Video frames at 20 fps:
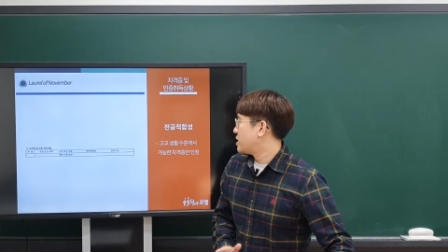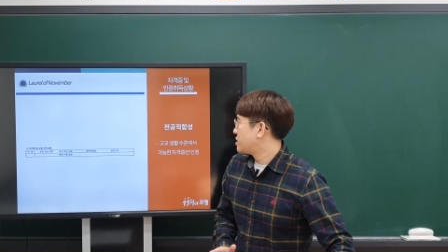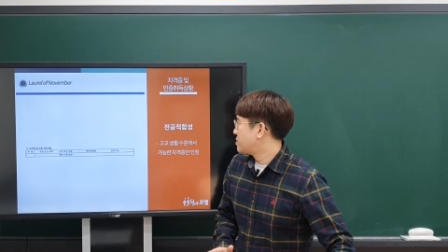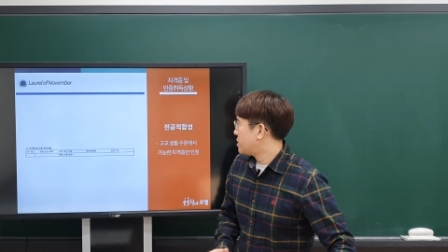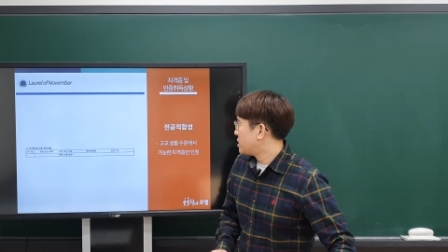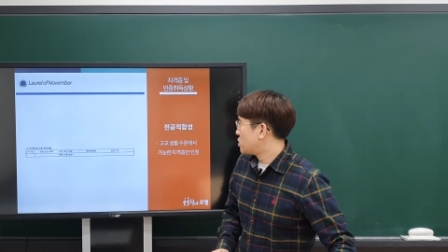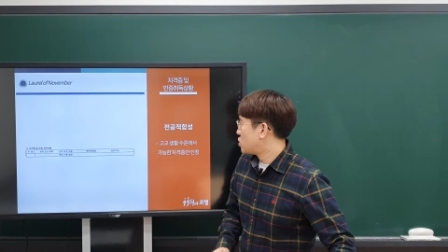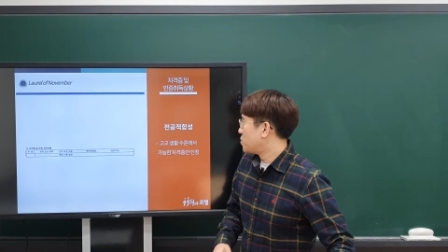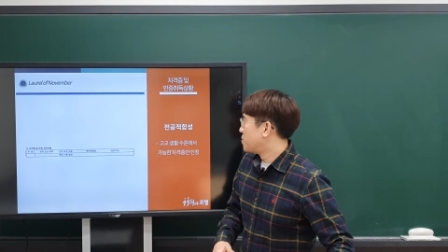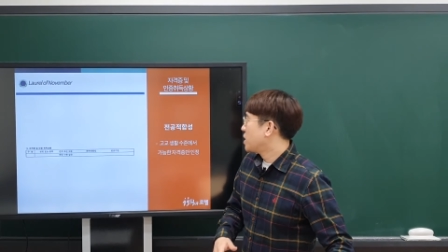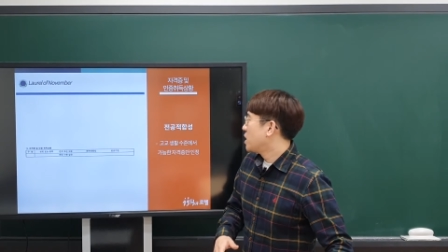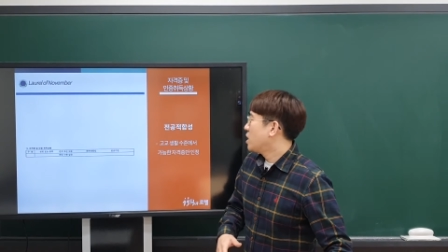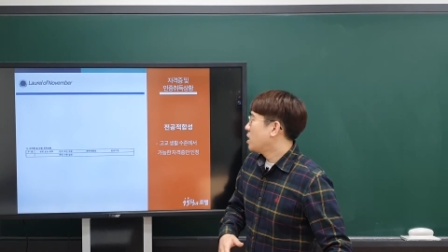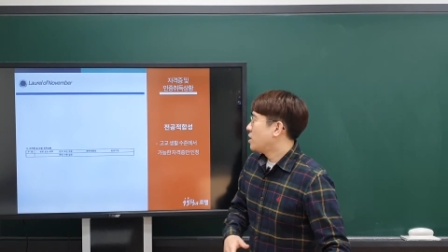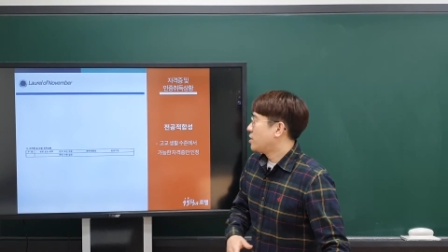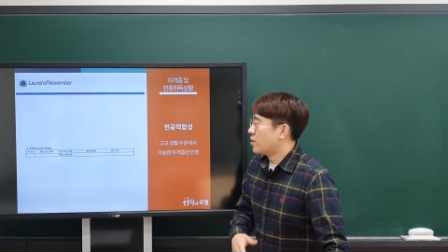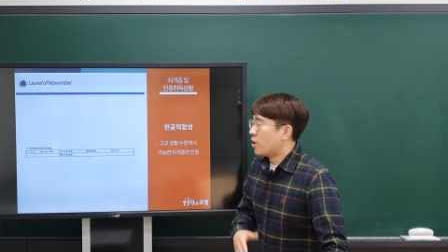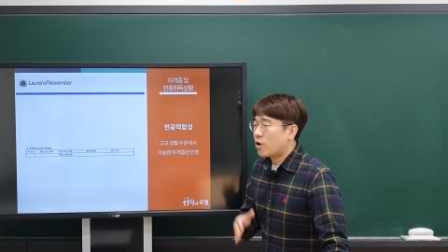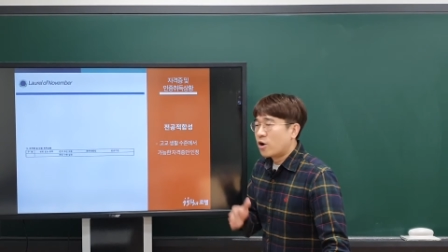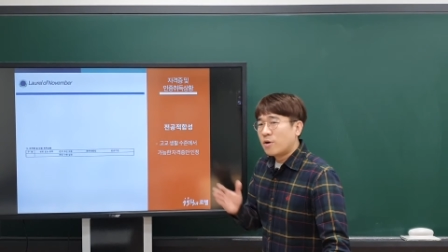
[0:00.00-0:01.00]
하지만 좀
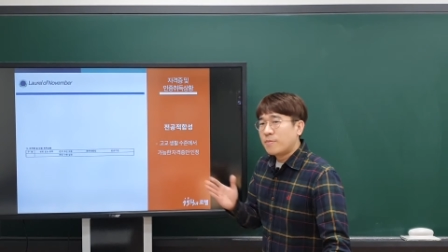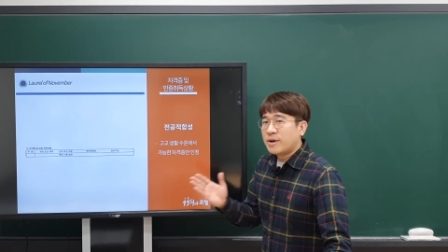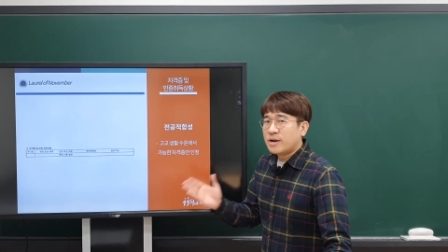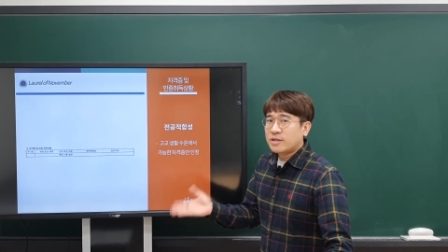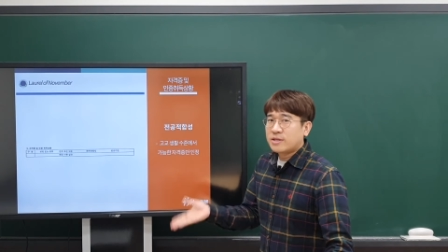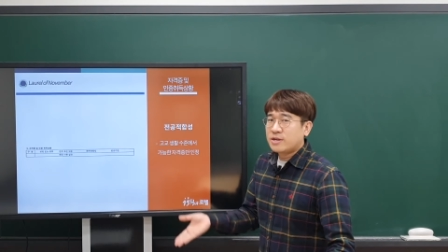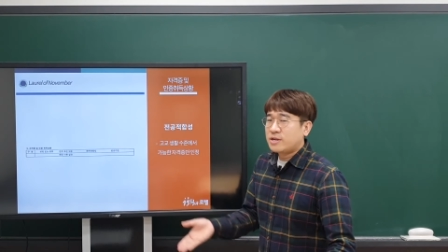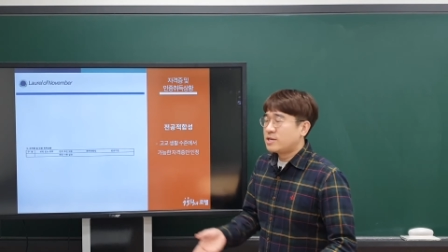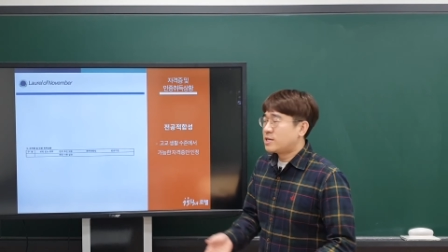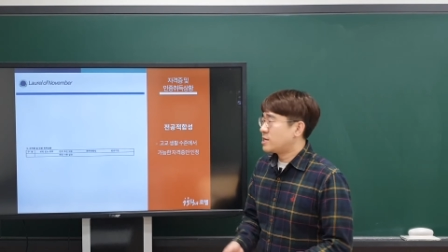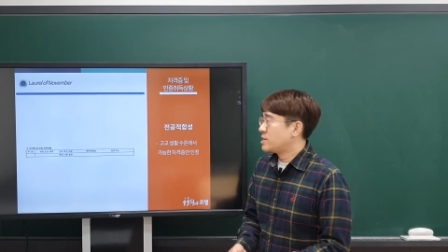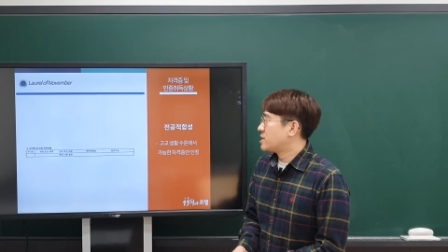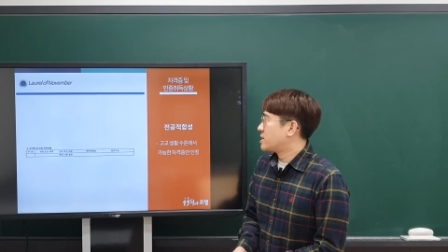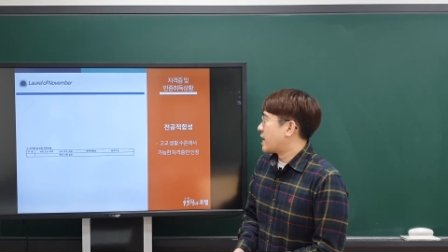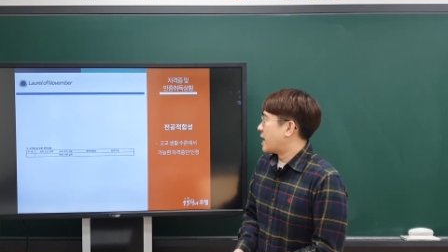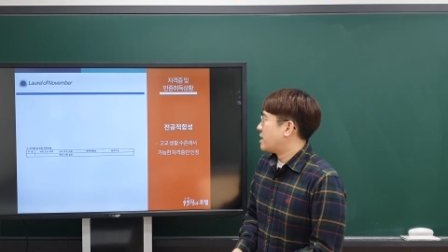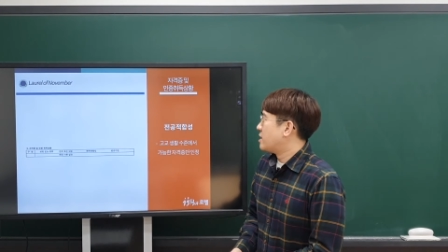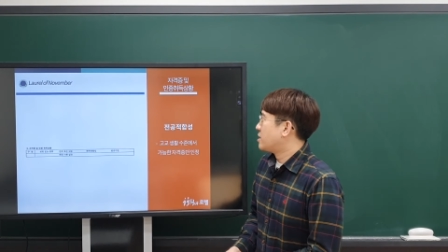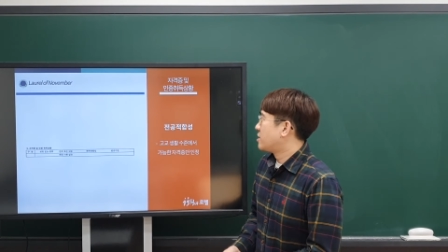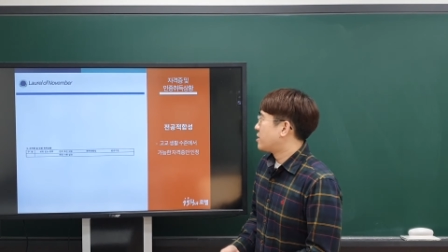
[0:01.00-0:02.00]
여러 말
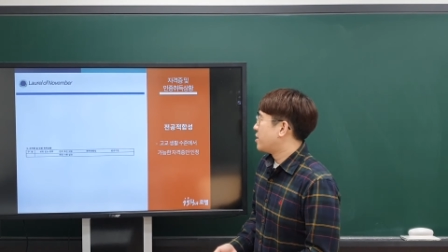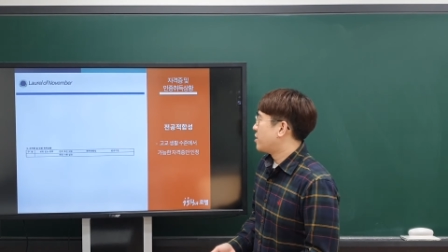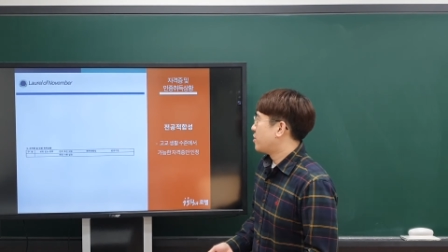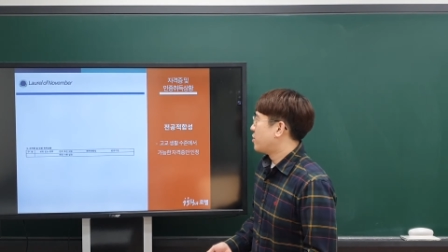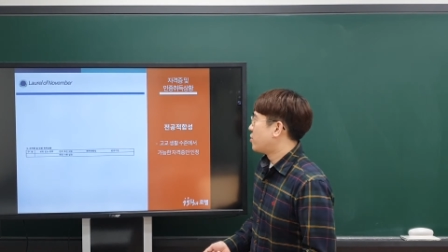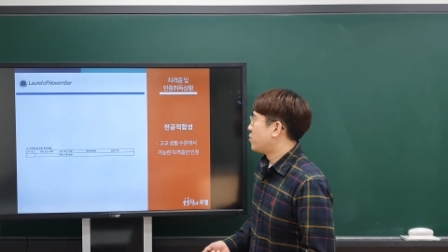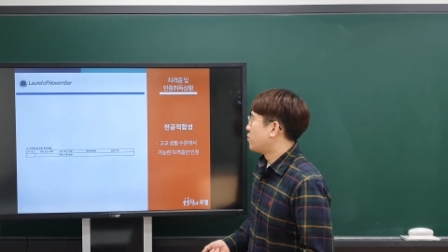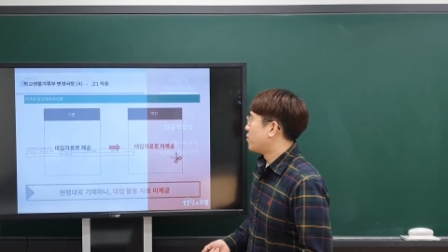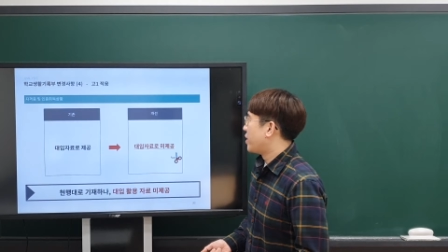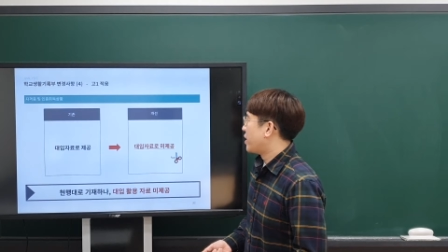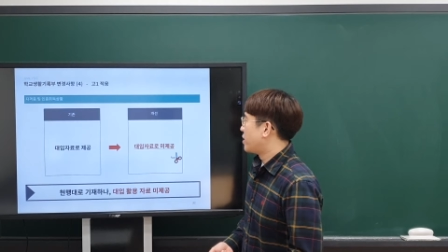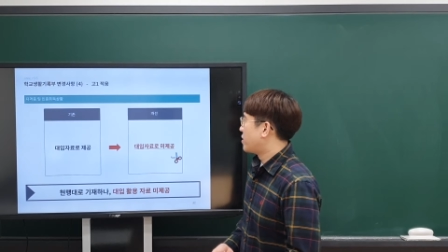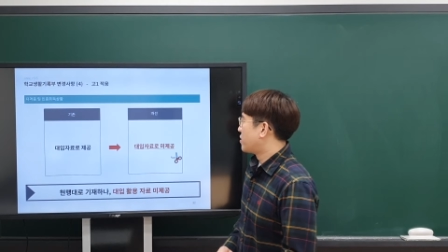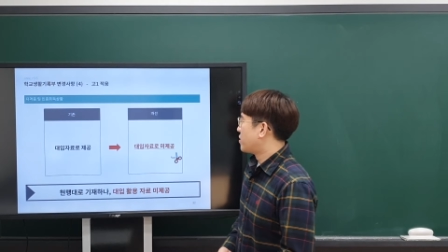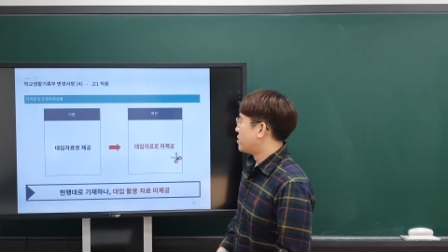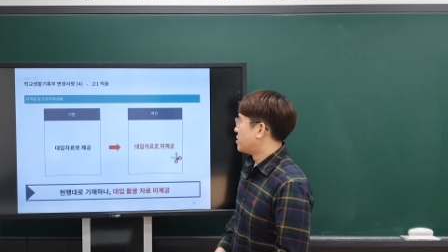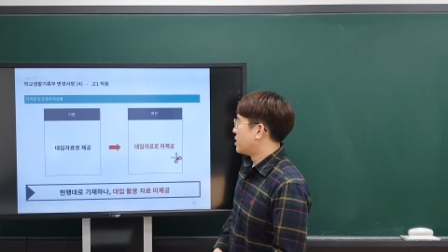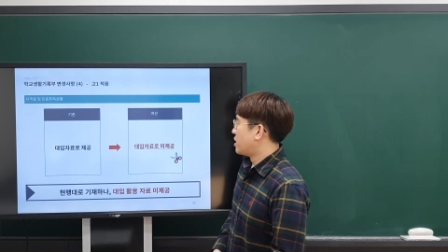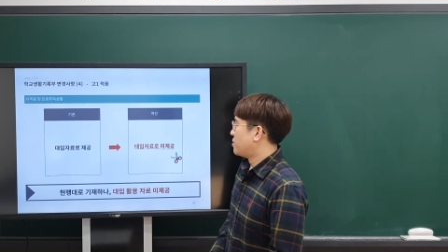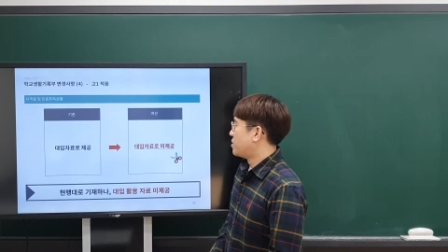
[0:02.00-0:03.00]
드리지는 않을게요. 왜
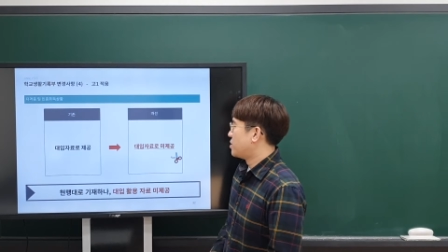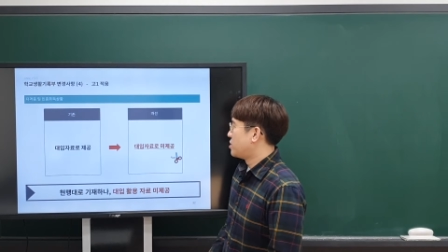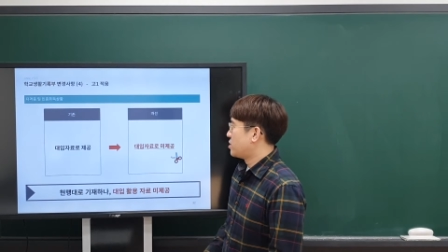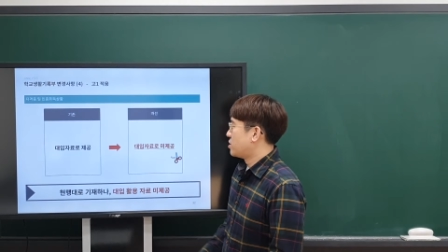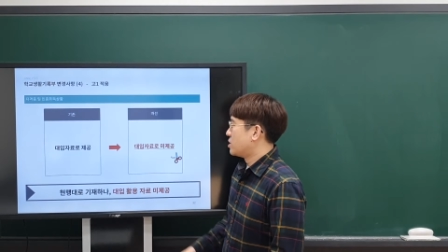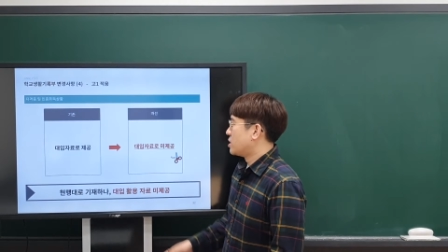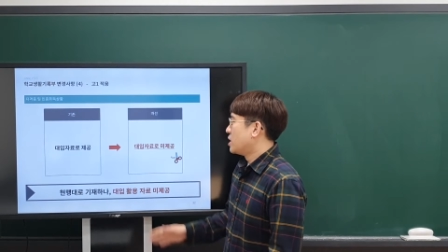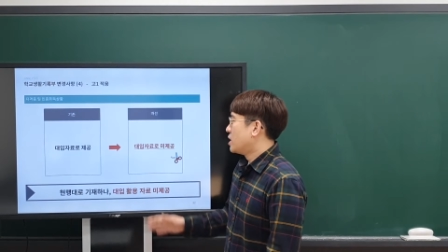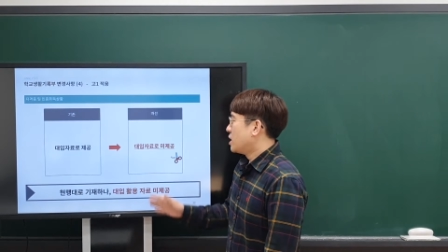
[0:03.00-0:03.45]
그러냐면은